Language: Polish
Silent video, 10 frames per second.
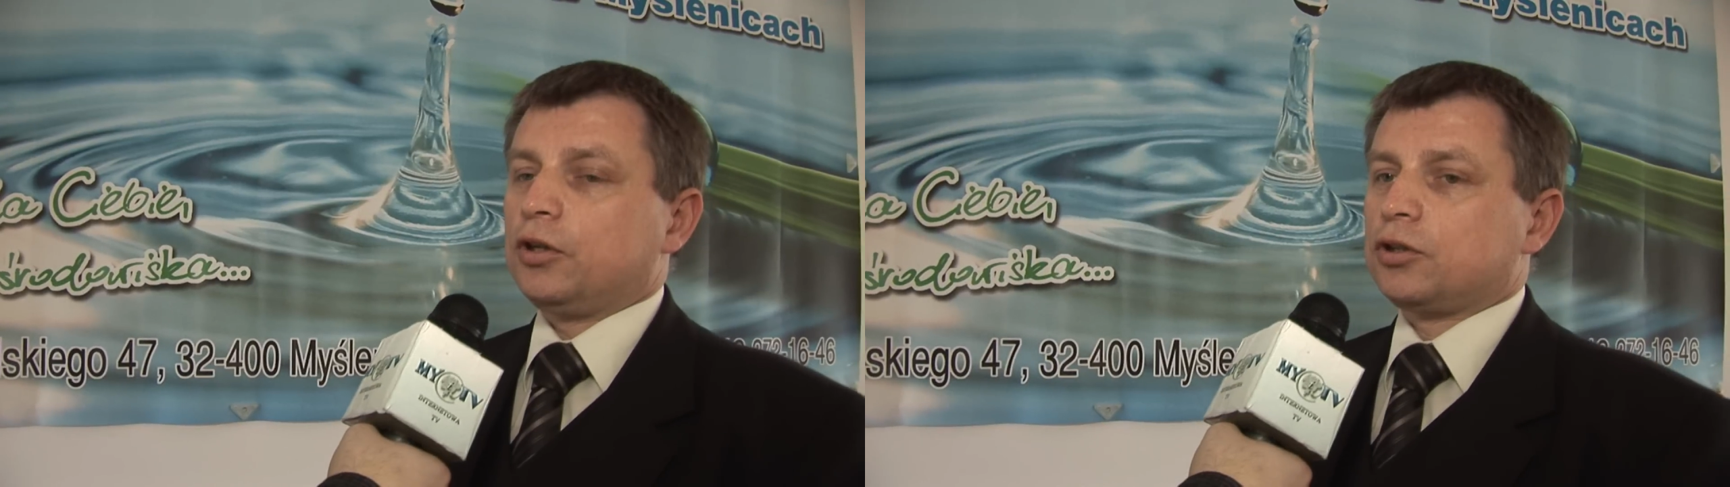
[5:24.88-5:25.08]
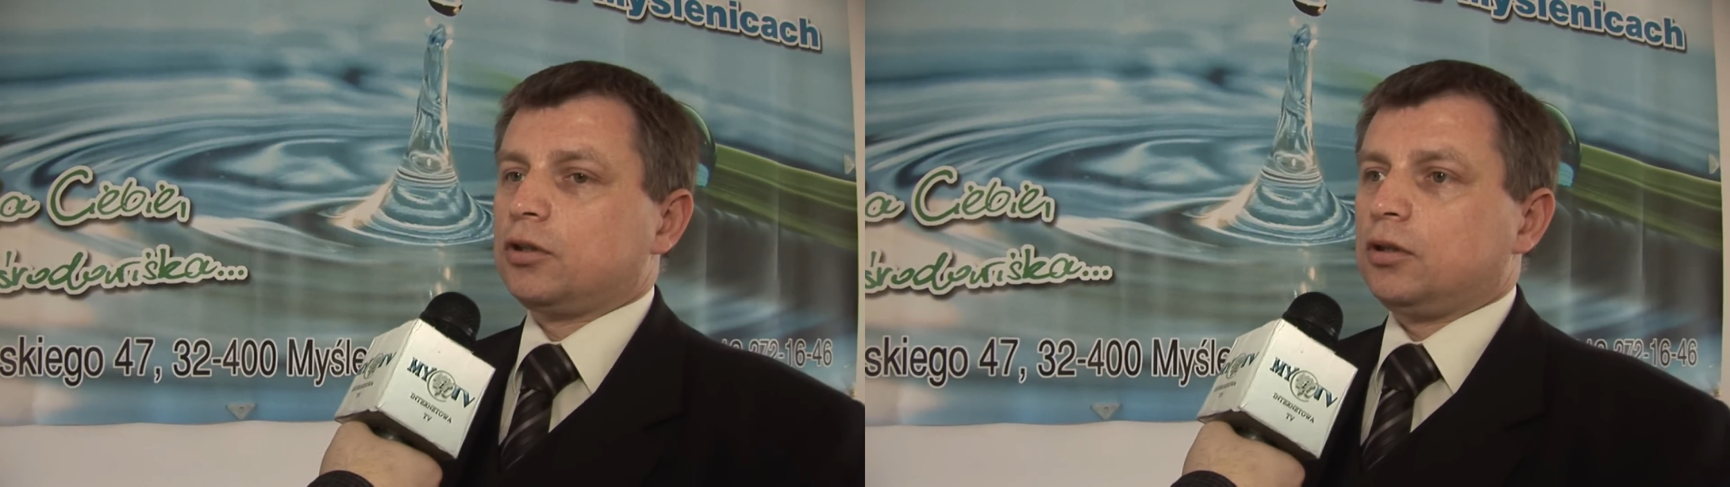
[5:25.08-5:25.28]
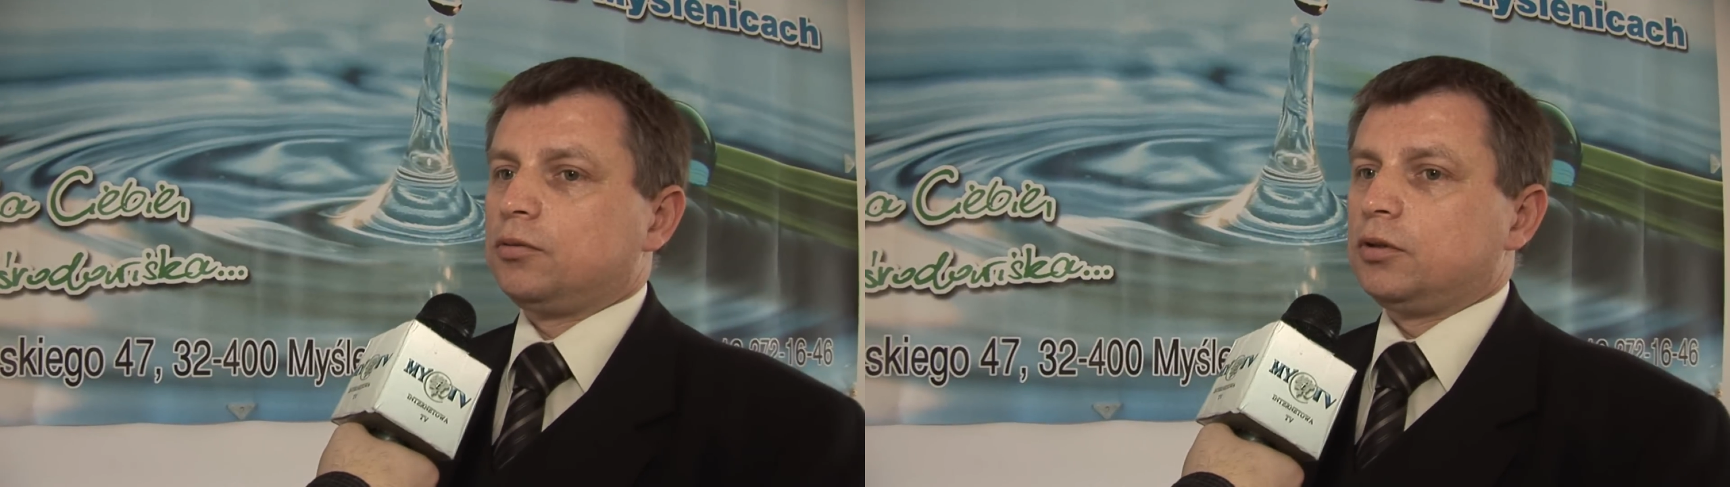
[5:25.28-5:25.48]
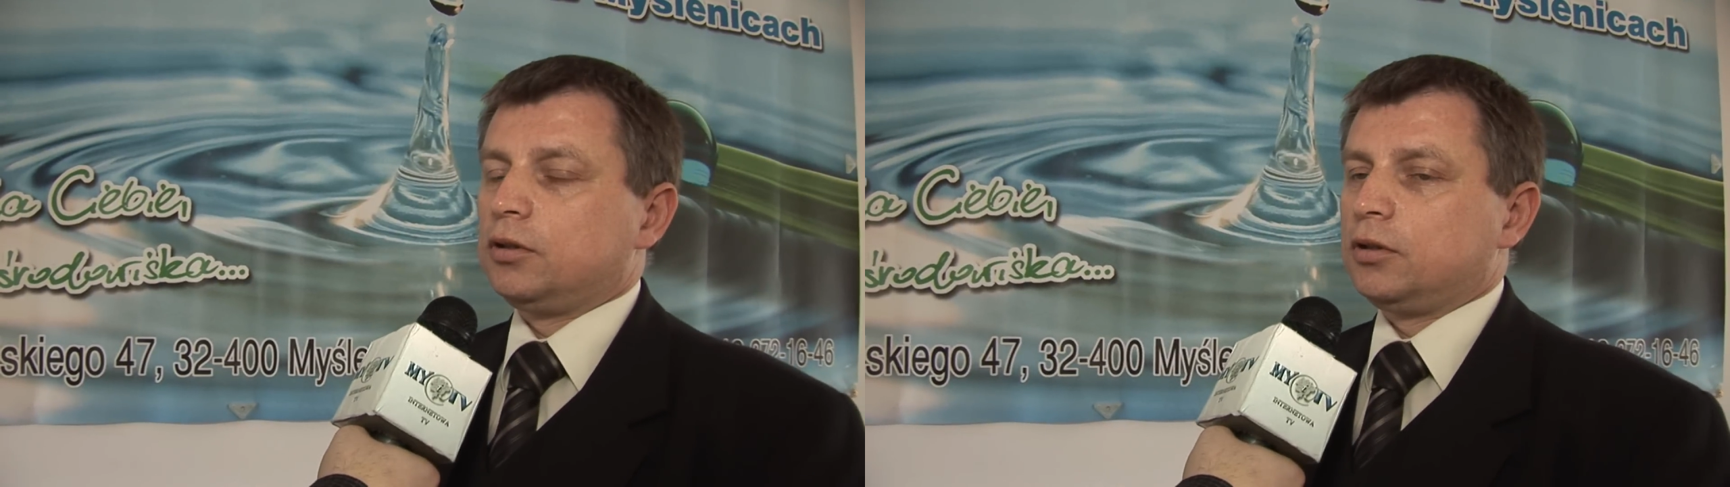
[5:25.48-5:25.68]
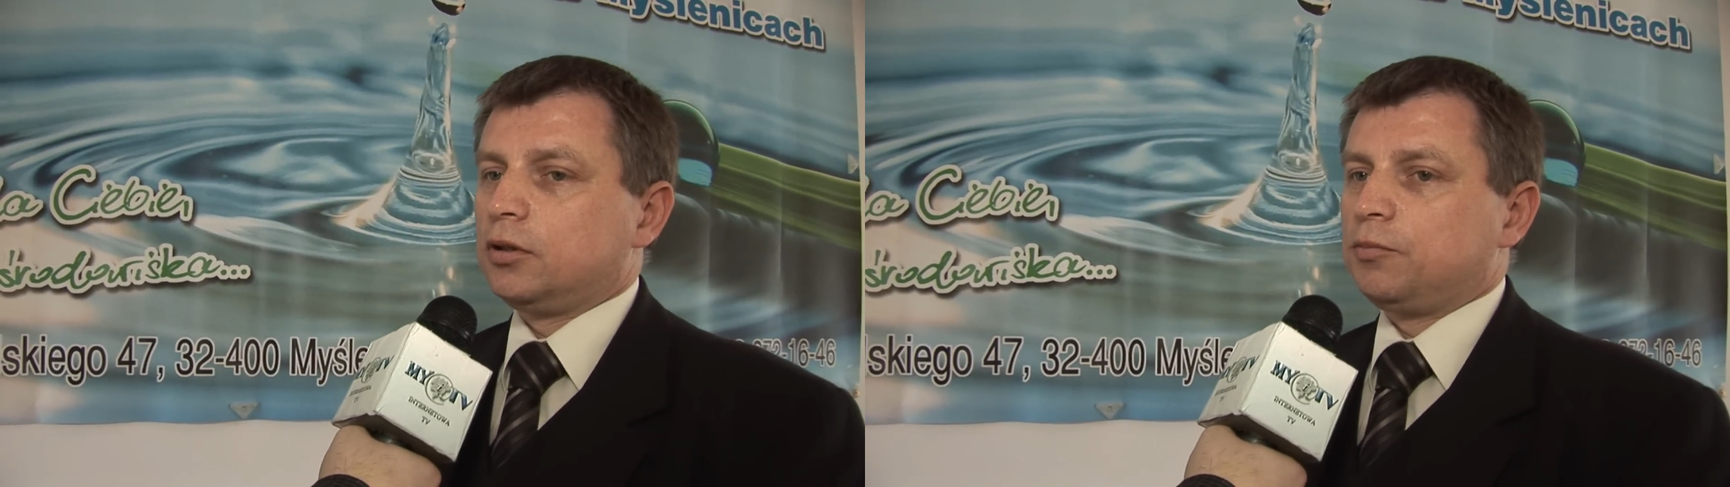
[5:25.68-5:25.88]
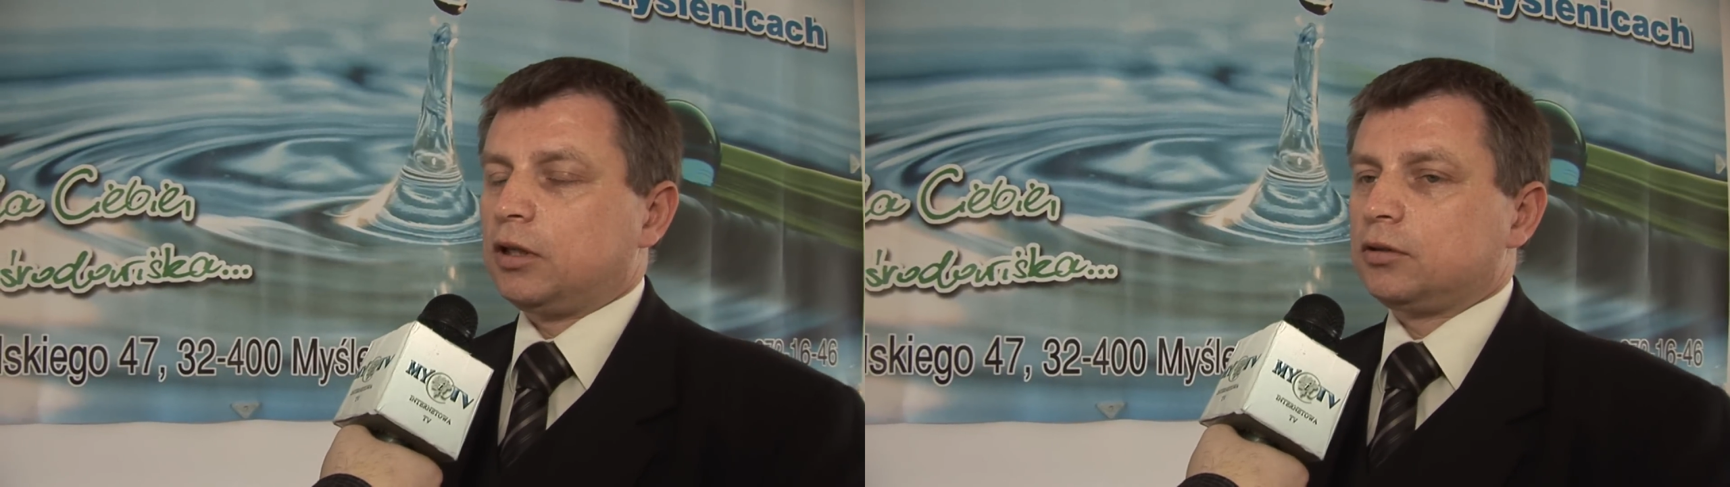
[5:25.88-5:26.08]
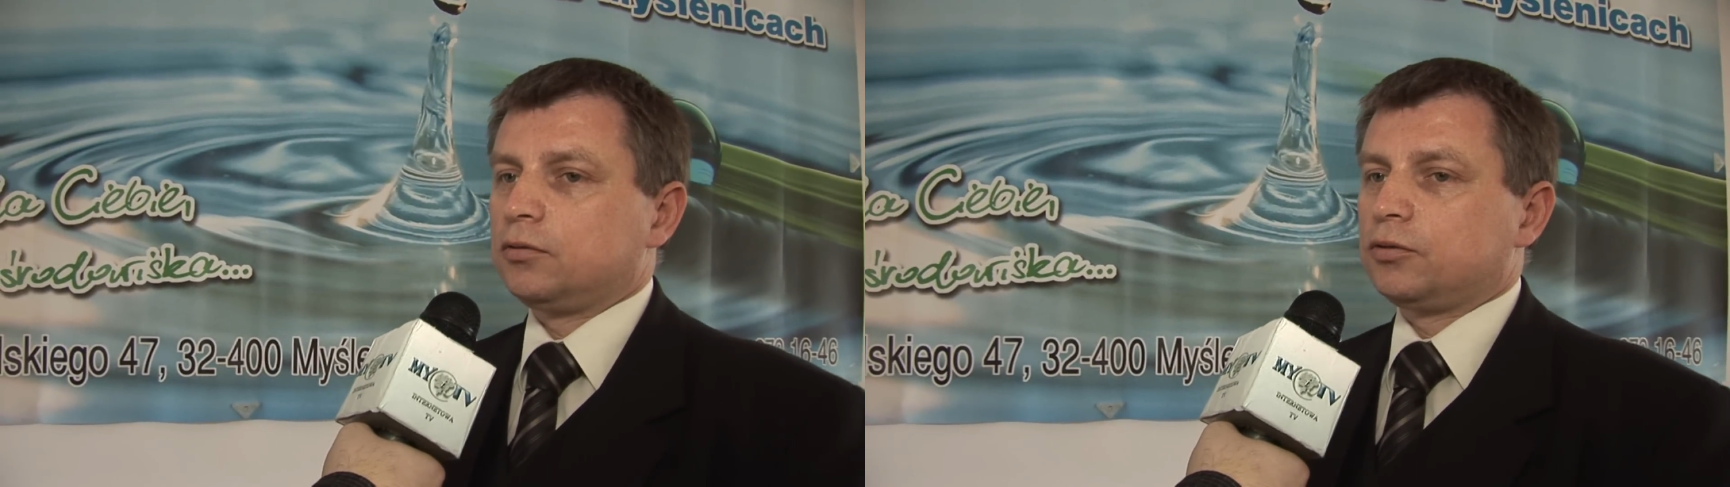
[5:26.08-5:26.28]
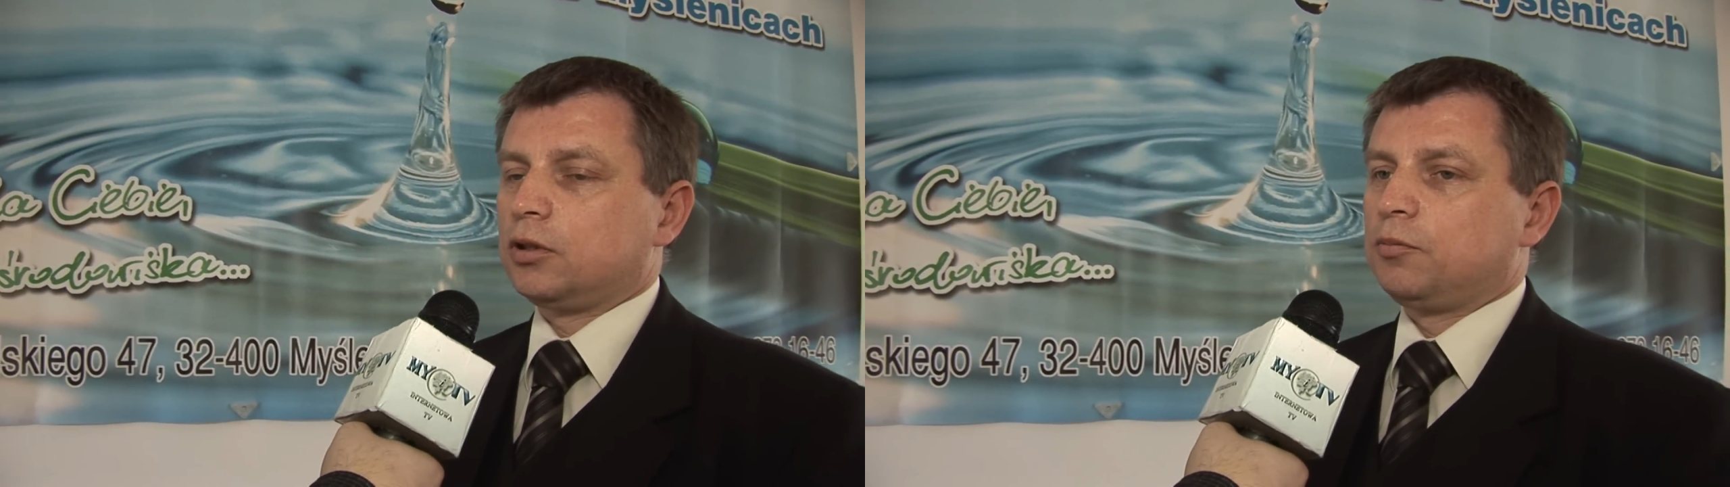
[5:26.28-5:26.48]
dwie szkoły,
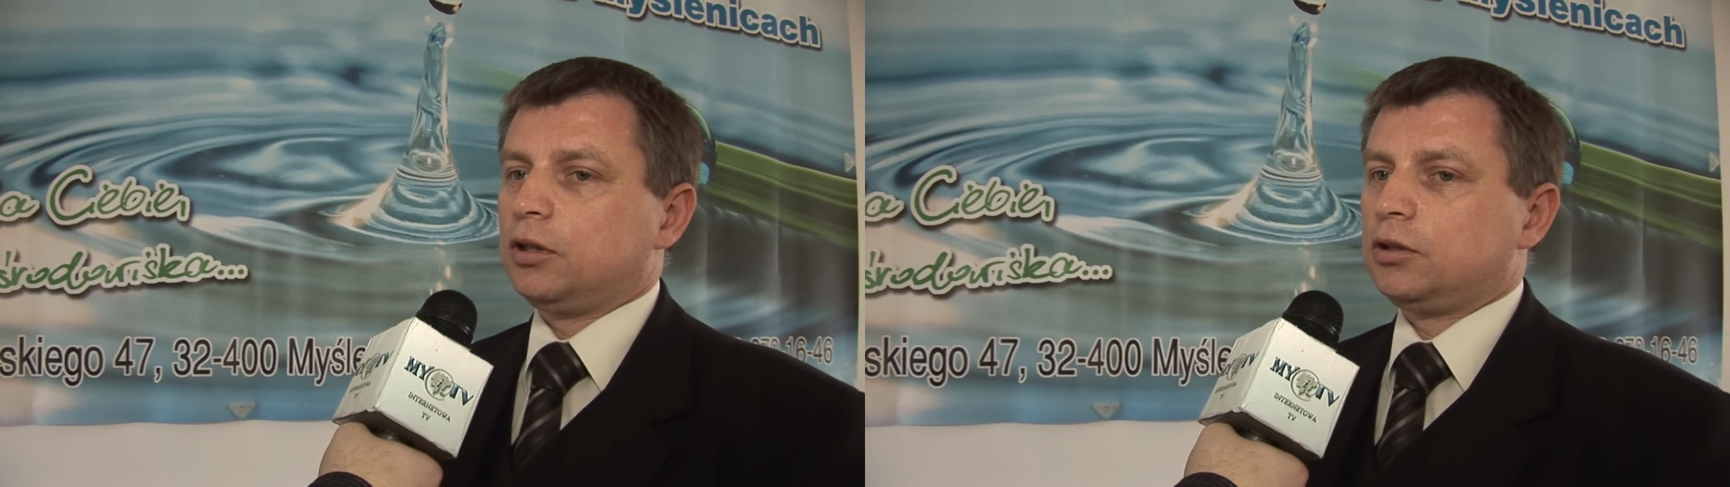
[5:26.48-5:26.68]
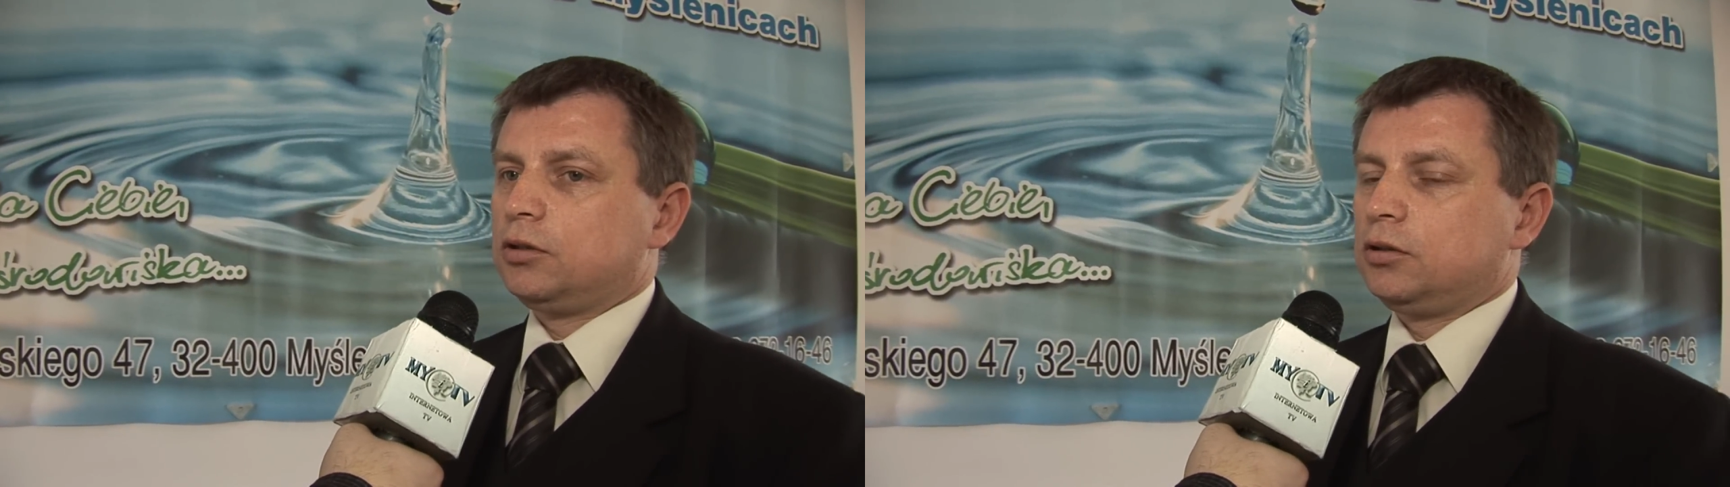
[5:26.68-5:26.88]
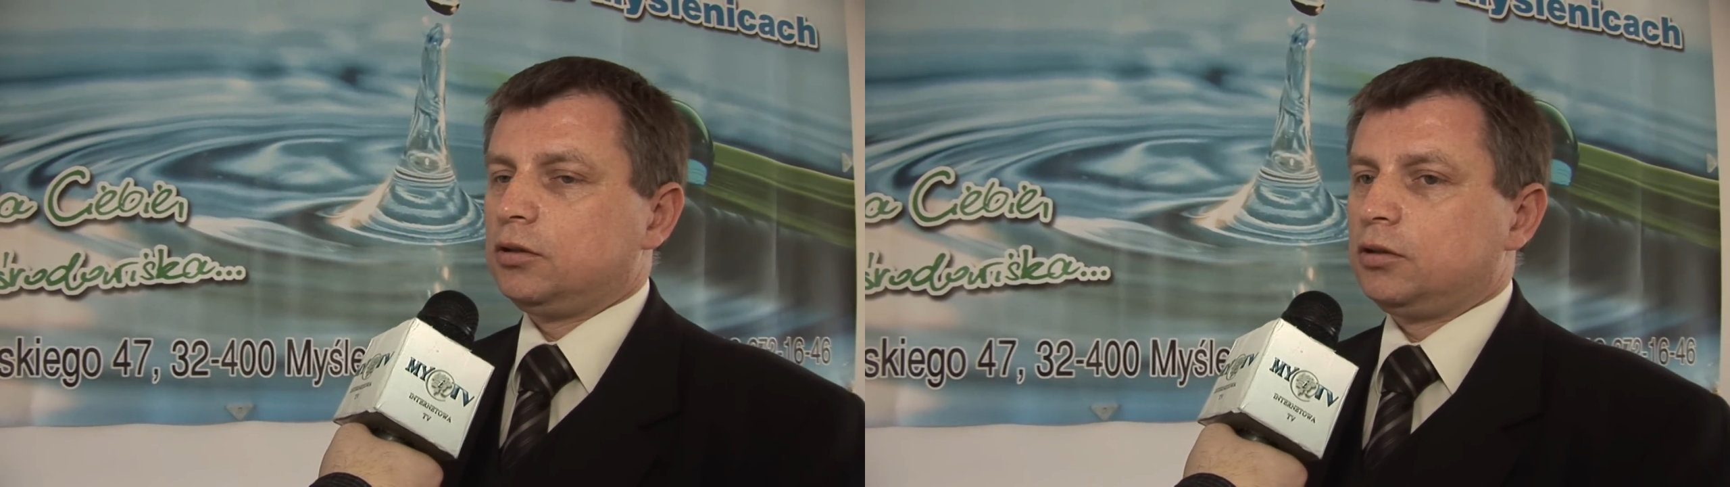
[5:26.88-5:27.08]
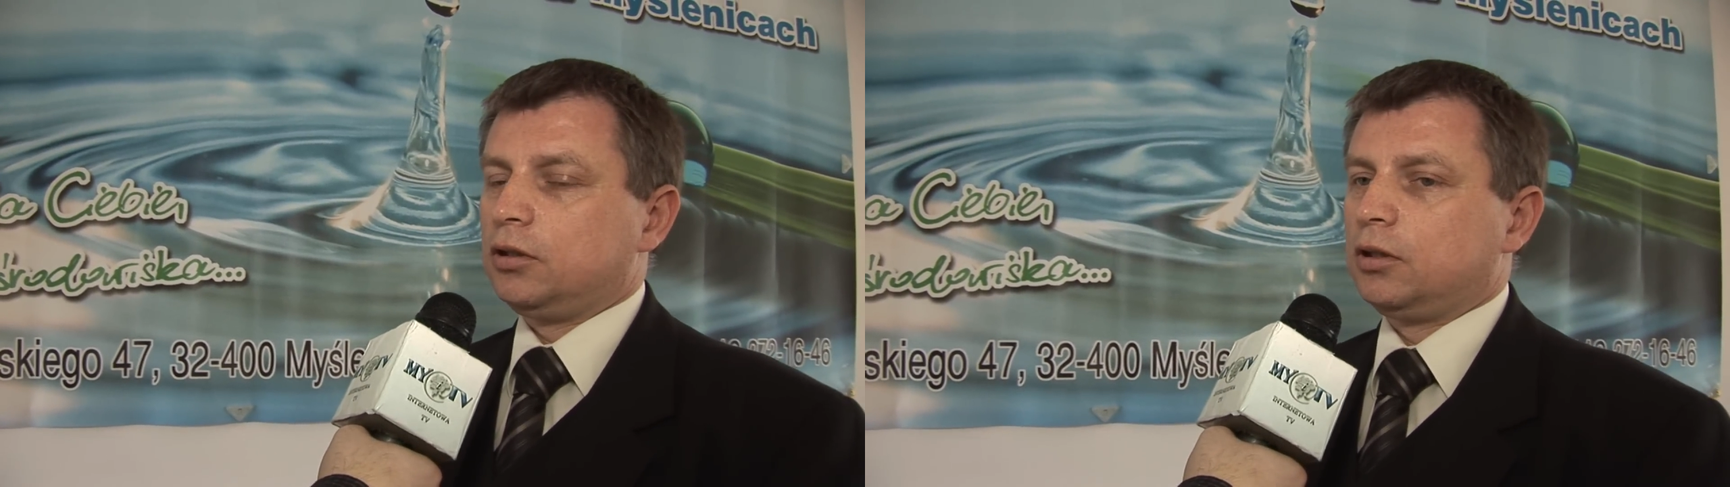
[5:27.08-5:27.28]
gimnazjum w Trzemeśni